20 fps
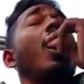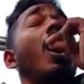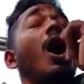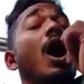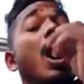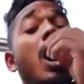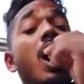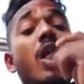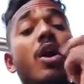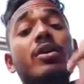
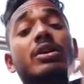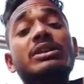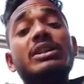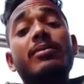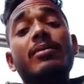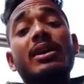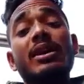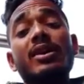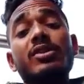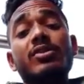হ্যাঁ হতে
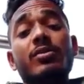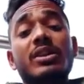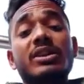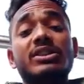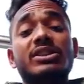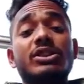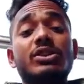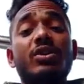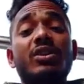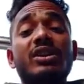পারে তোমার
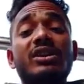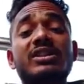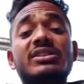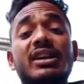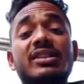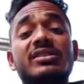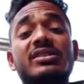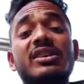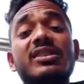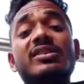জিও
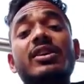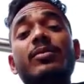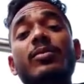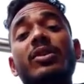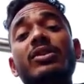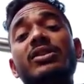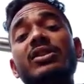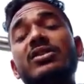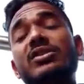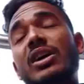রিচার্জ শেষের
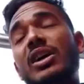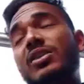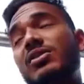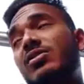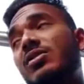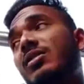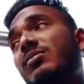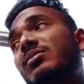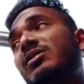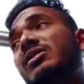পথে তাই
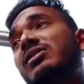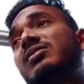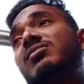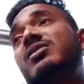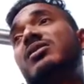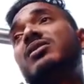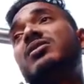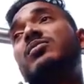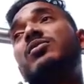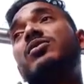ওরা বেশি
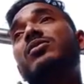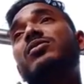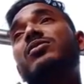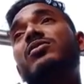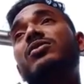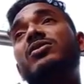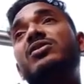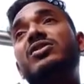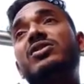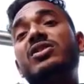বেশি ফোন
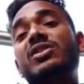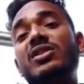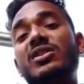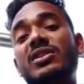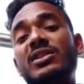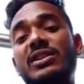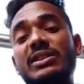করছে